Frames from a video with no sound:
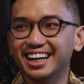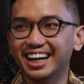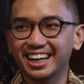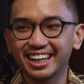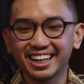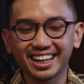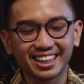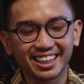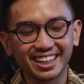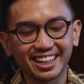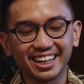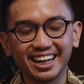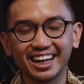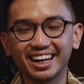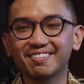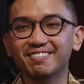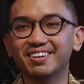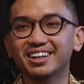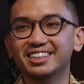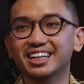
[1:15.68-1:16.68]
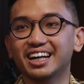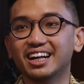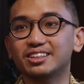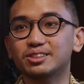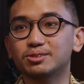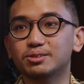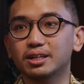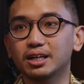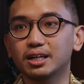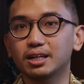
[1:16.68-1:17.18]
ya ini yang tiga ini berjalan
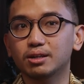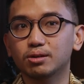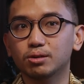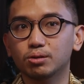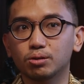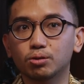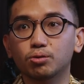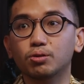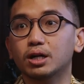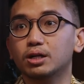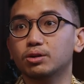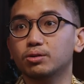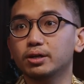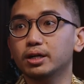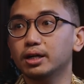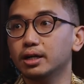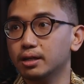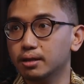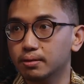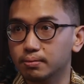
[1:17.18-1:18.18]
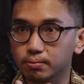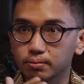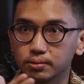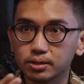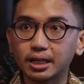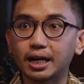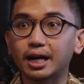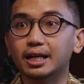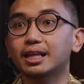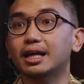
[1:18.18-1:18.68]
sudah untuk waktu yang
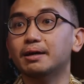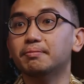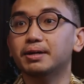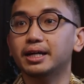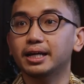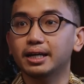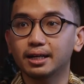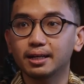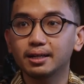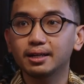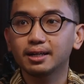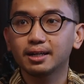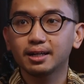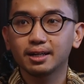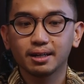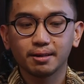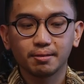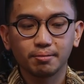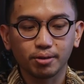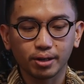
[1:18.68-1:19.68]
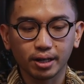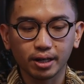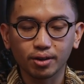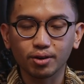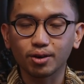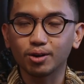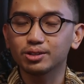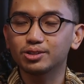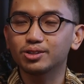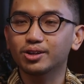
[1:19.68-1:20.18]
sangat lama ya. Mungkin
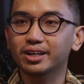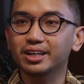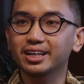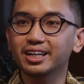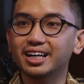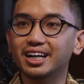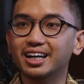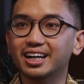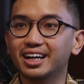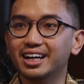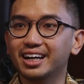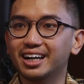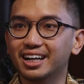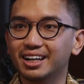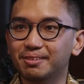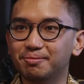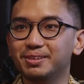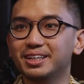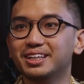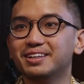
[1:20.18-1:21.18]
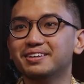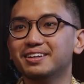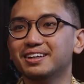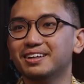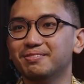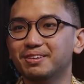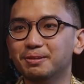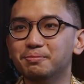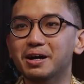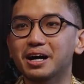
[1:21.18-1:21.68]
keroncong ini yang, yang lebih
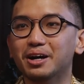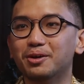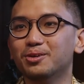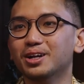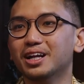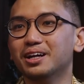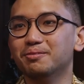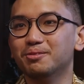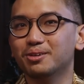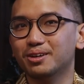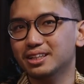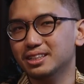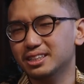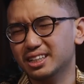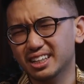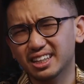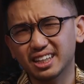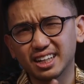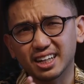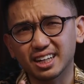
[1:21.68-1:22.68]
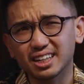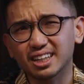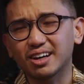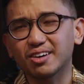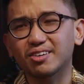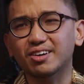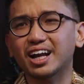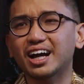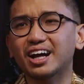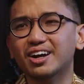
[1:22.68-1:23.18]
lebih baru lah mungkin sekitar
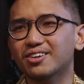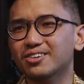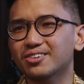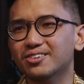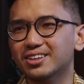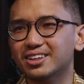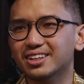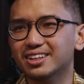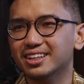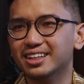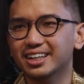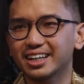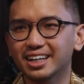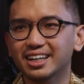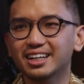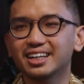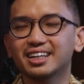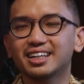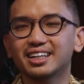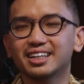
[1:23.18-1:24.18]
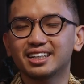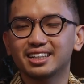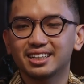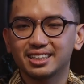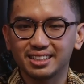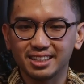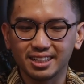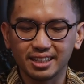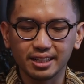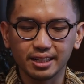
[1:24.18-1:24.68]
tahun lalu ya.
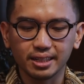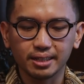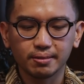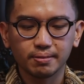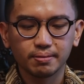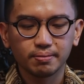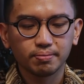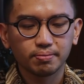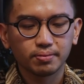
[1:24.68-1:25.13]
Jadi